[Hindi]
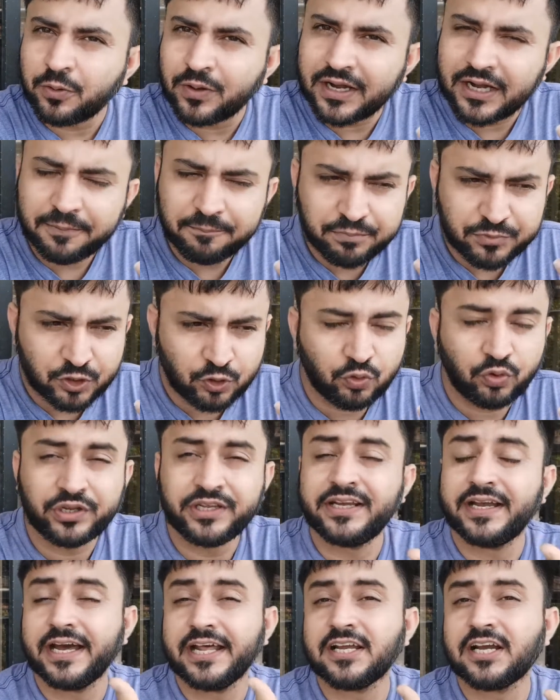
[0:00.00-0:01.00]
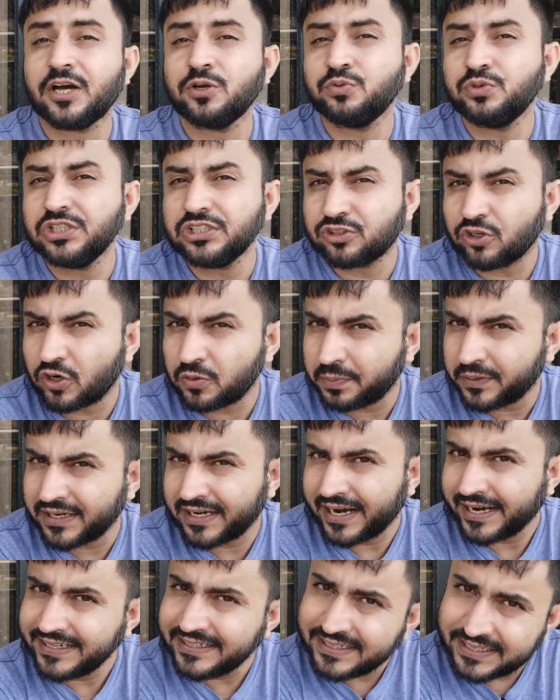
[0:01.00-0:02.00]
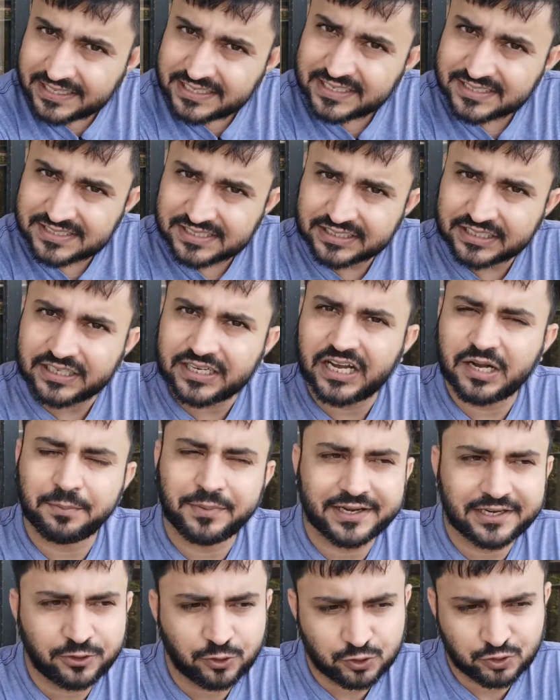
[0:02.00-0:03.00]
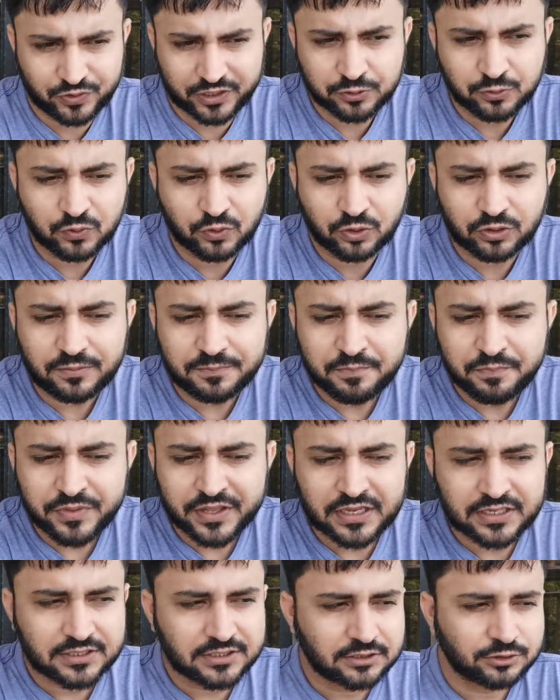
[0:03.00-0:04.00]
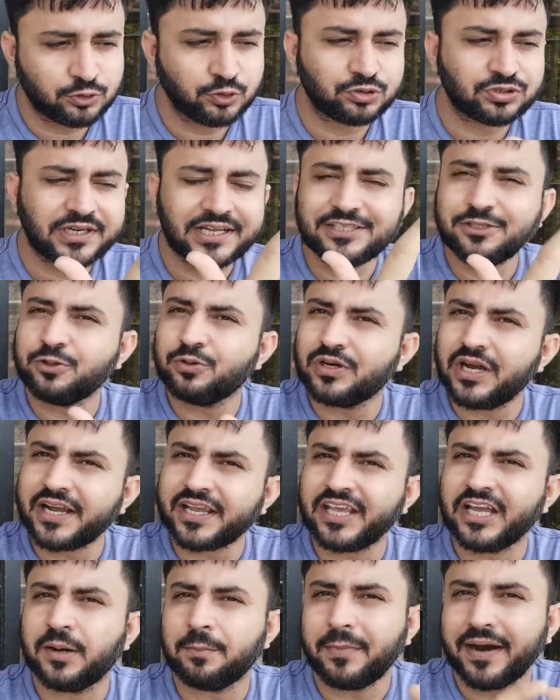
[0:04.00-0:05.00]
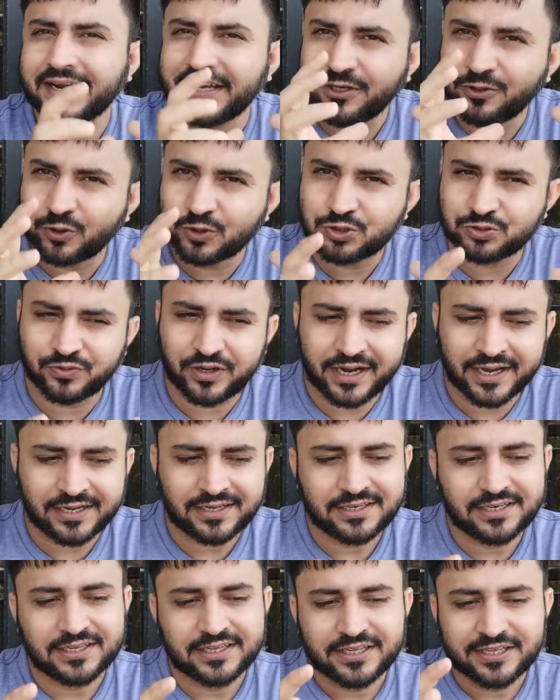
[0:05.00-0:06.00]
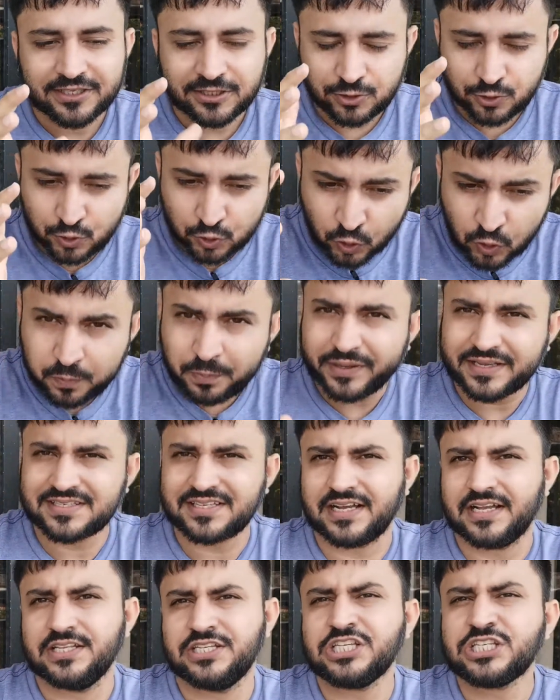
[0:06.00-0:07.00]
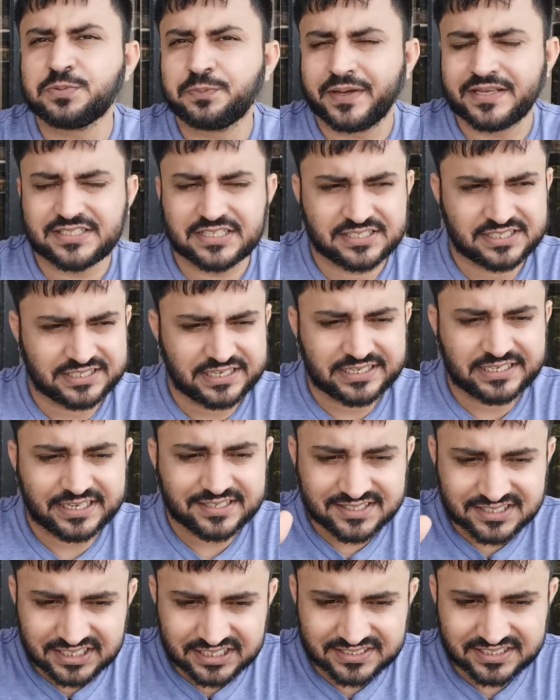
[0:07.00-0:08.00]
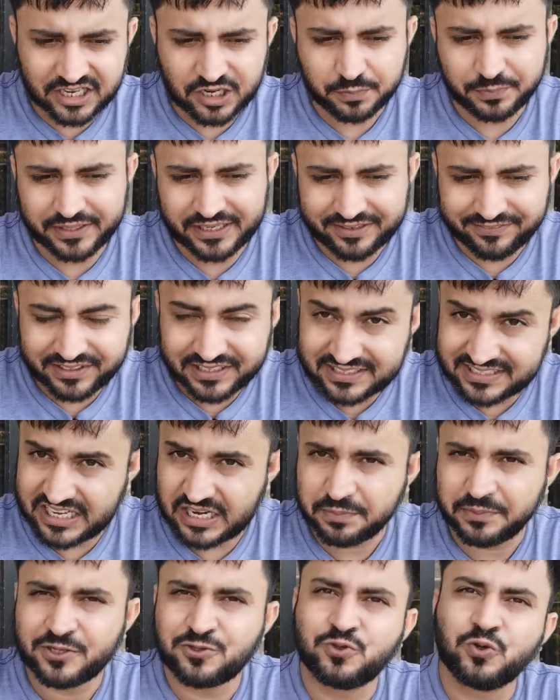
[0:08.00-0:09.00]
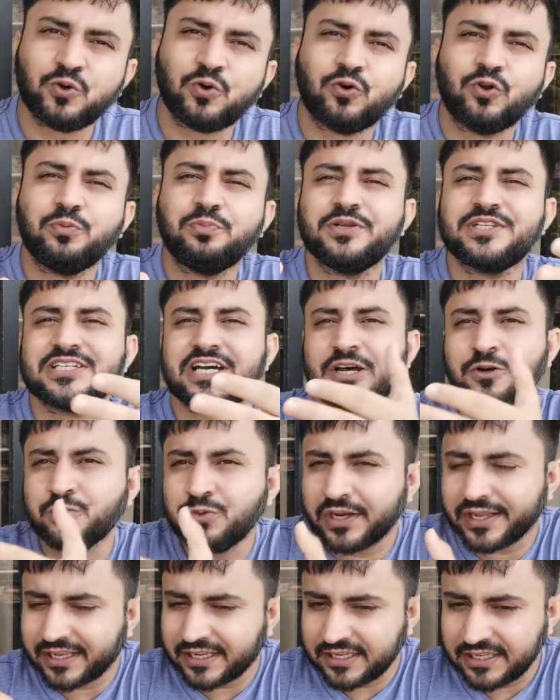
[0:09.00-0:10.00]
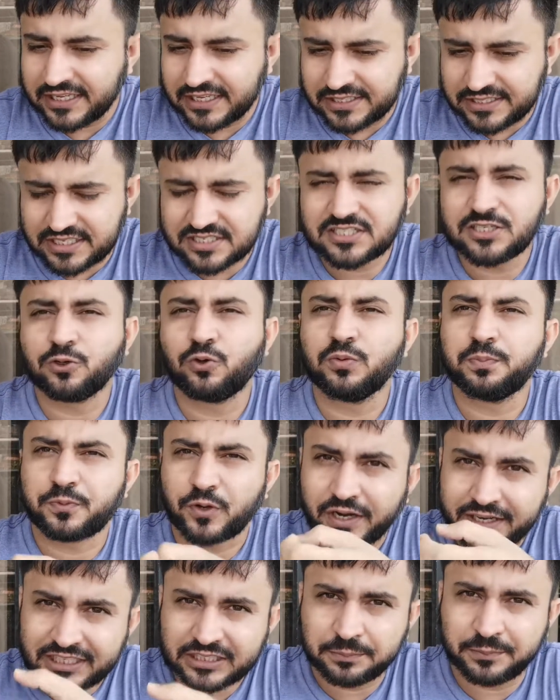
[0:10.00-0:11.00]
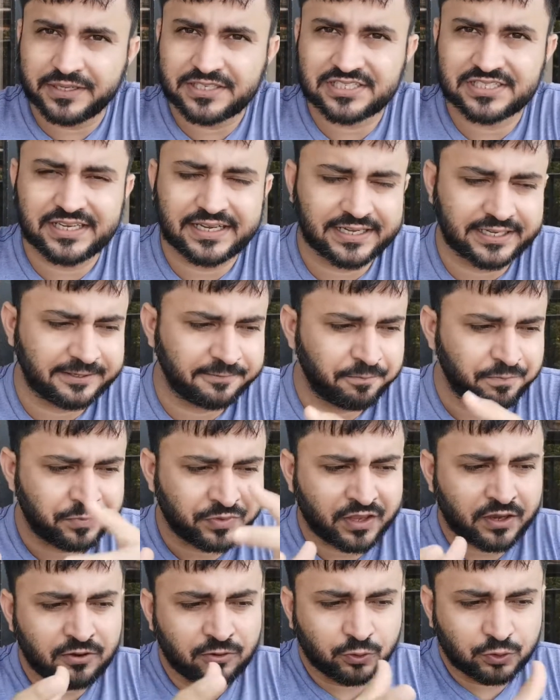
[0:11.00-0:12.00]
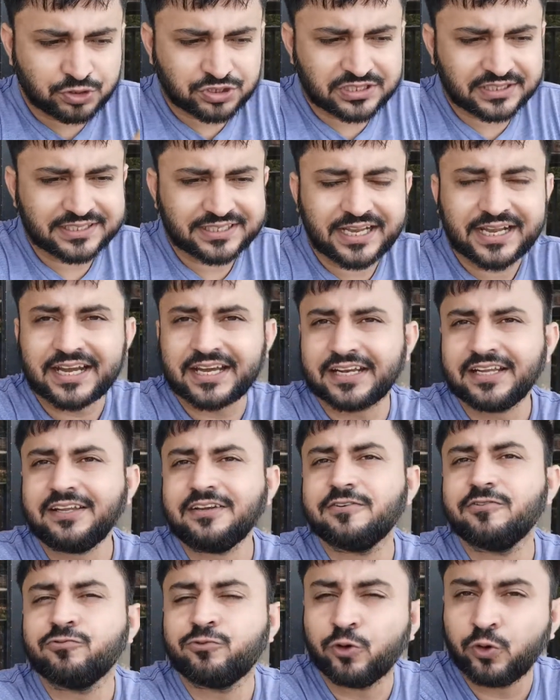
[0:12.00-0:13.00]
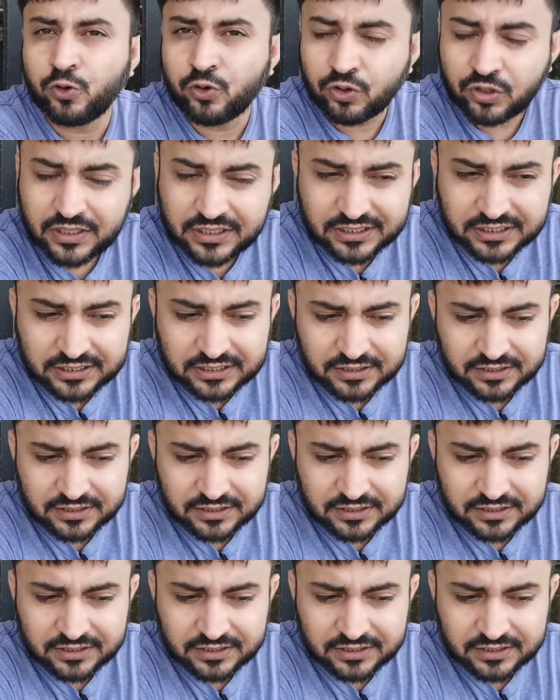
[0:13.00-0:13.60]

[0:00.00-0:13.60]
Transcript: होगा कोई गैर कानूनी तौर पर गाइड नहीं कर सकेगा हमारे नौजवानों को दूसरा ये होगा कि हमारे नौजवान जो पैसा जिस पैसे से यानी अस्सी हज़ार रुपये नबे हज़ार रुपये जो उन बेचारों ने जिससे कोई प्रोडक्ट बेचना है उससे क्या करें वो लोग